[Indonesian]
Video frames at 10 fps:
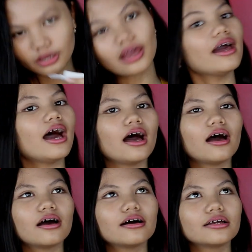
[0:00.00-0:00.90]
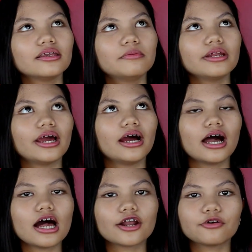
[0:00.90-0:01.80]
kayak gimana ya
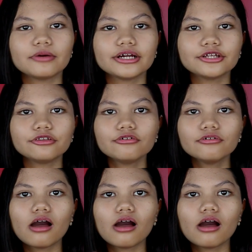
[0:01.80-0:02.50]
aromanya itu